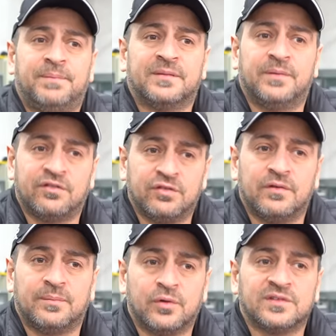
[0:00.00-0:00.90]
Под
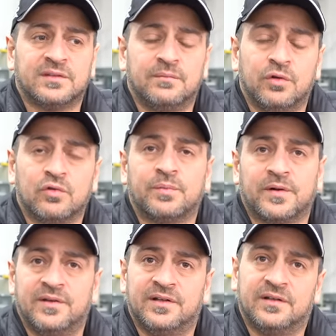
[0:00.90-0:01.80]
большим вопросом блок
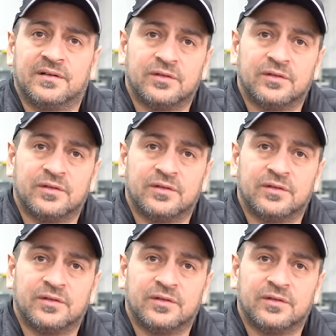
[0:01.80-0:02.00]
управления,